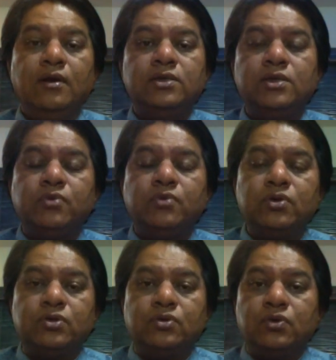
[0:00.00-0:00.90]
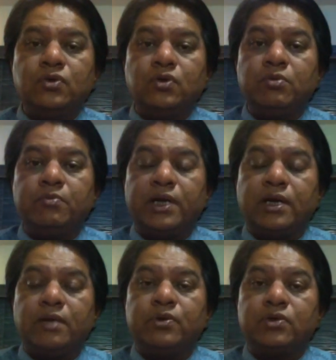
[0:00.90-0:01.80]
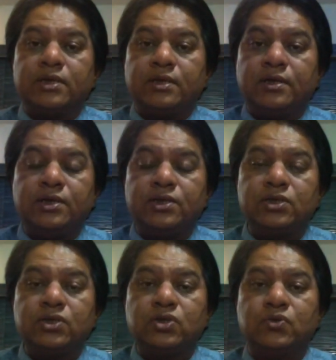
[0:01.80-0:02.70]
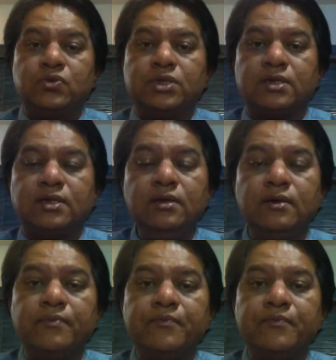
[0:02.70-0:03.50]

जब कोई दो लोगों में ब्रेकअप हो जाता है रिलेशन टूट जाते हैं ना